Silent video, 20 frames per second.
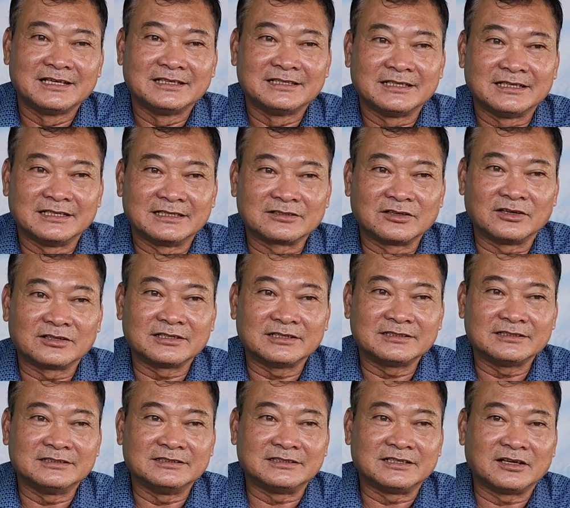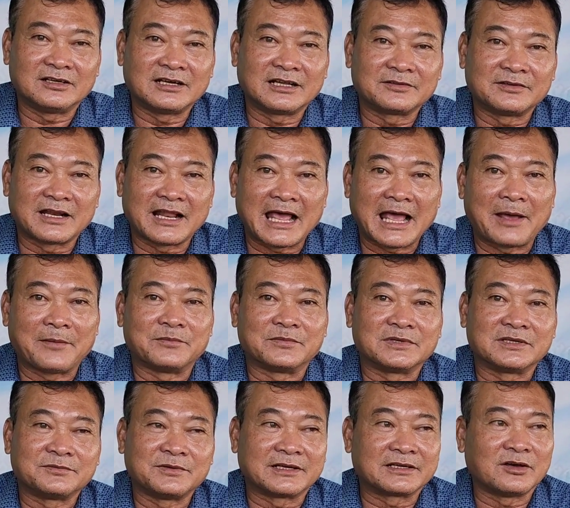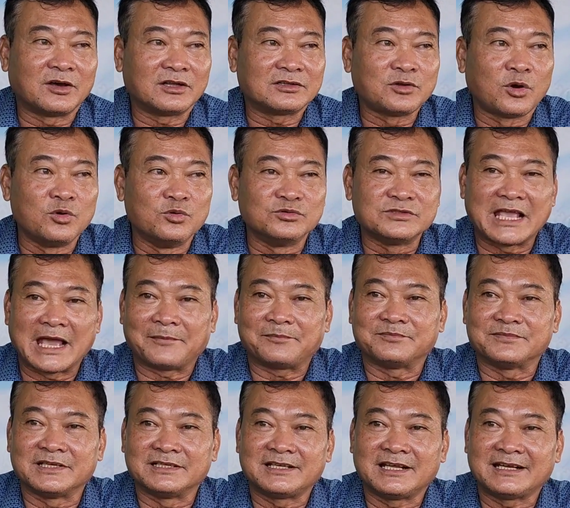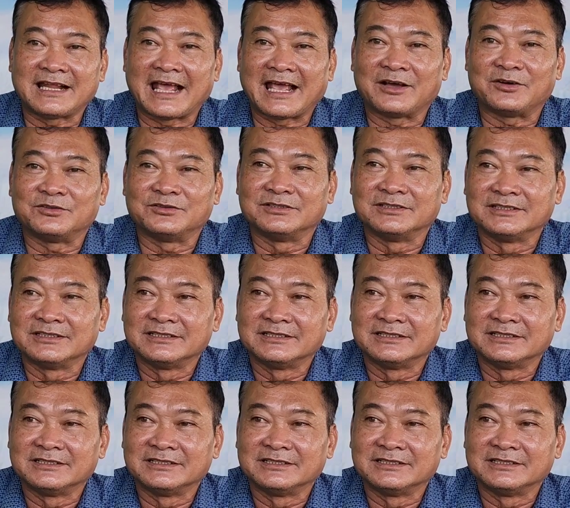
Ờ, dạ. coi cái người đó là làm nó phải có thu nhập như thế nào